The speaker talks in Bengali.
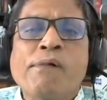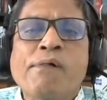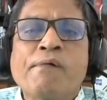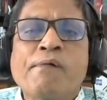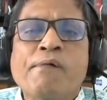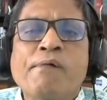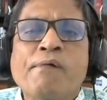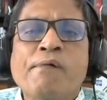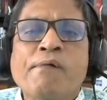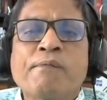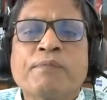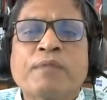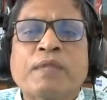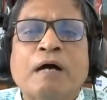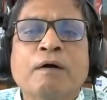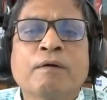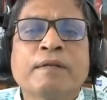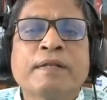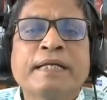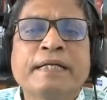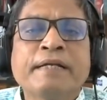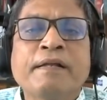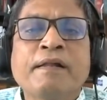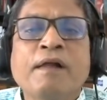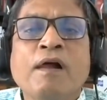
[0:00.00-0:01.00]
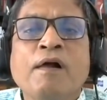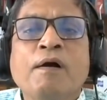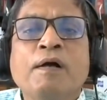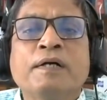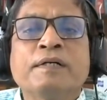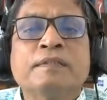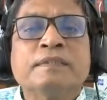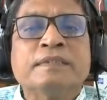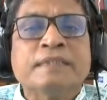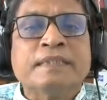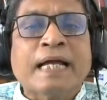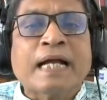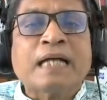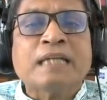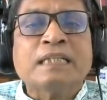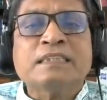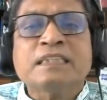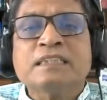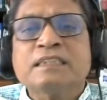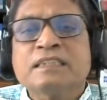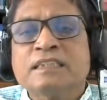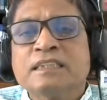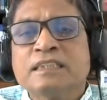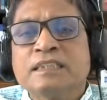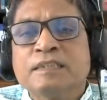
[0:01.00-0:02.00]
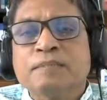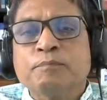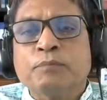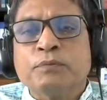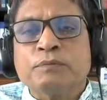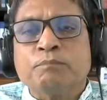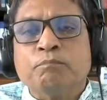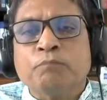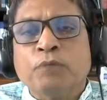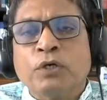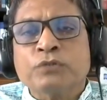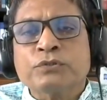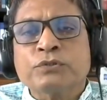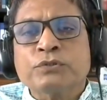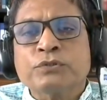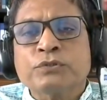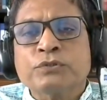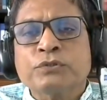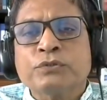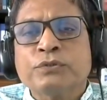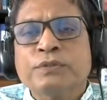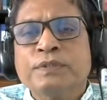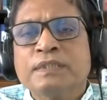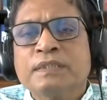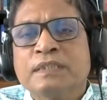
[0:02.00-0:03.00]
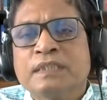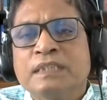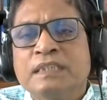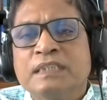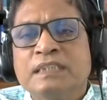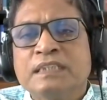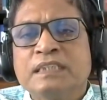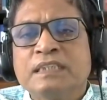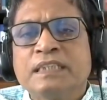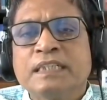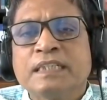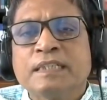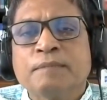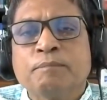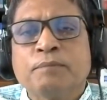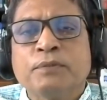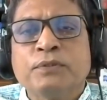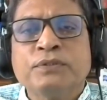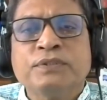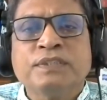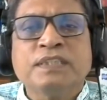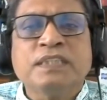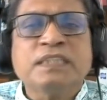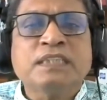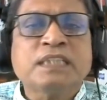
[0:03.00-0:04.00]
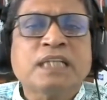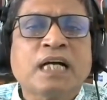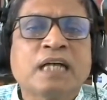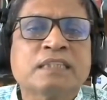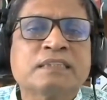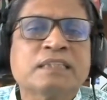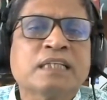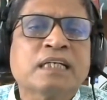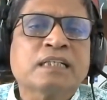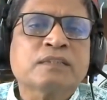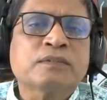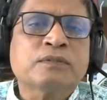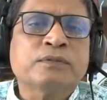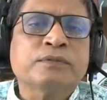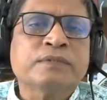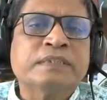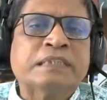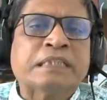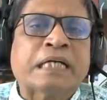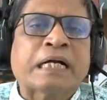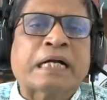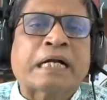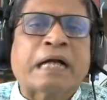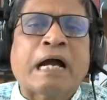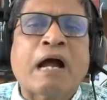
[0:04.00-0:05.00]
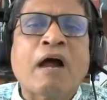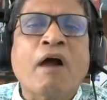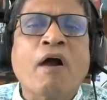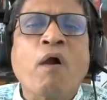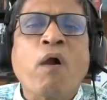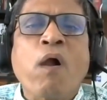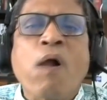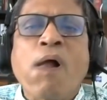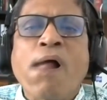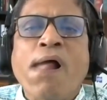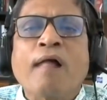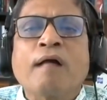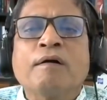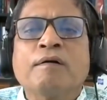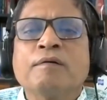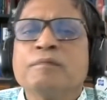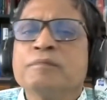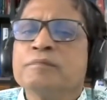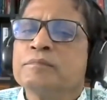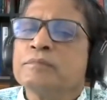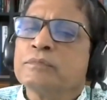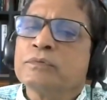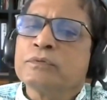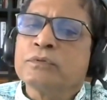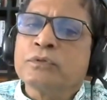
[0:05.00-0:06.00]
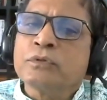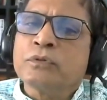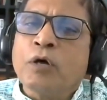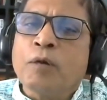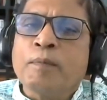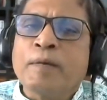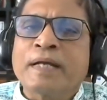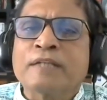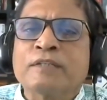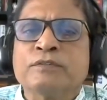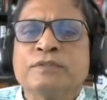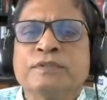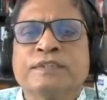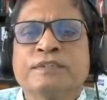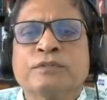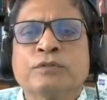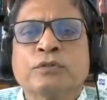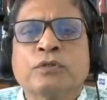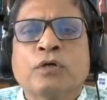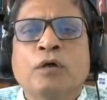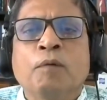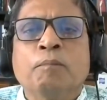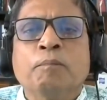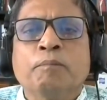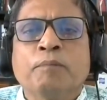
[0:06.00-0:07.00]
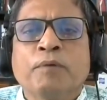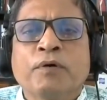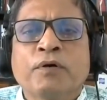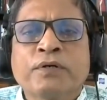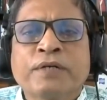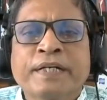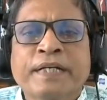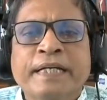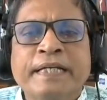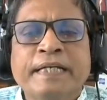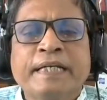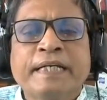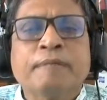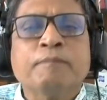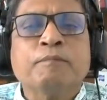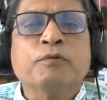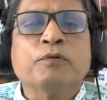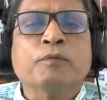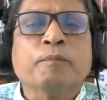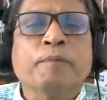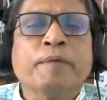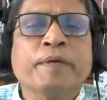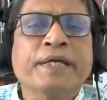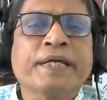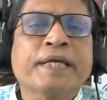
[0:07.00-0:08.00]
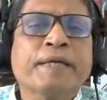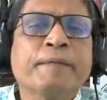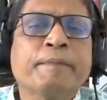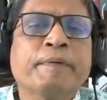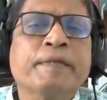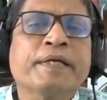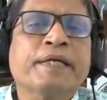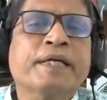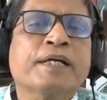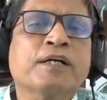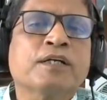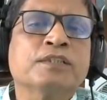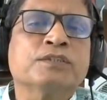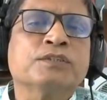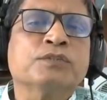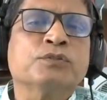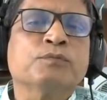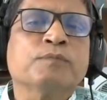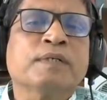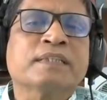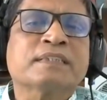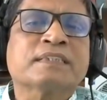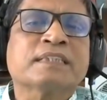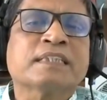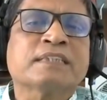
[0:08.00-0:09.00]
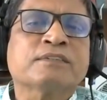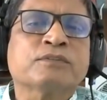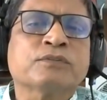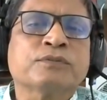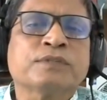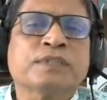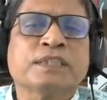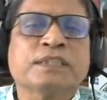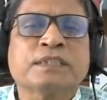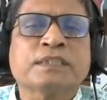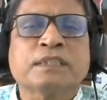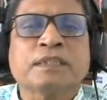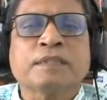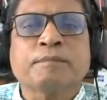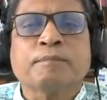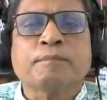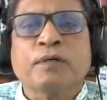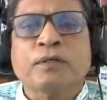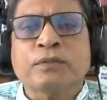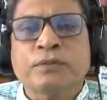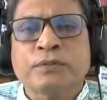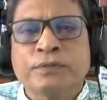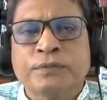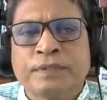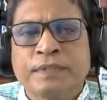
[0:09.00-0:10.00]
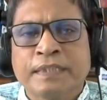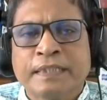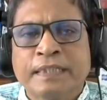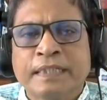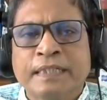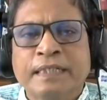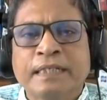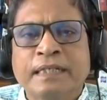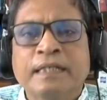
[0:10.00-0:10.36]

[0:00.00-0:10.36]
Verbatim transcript: তাহলে দেখা যাচ্ছে যে বছরে তিরিশ থেকে পঁয়ত্রিশ হাজার কোটি টাকা কমানো যেত কমপক্ষে এবং ভেঙে ভেঙে কনজিউমার্স অ্যাসোসিয়েশনের পক্ষ থেকে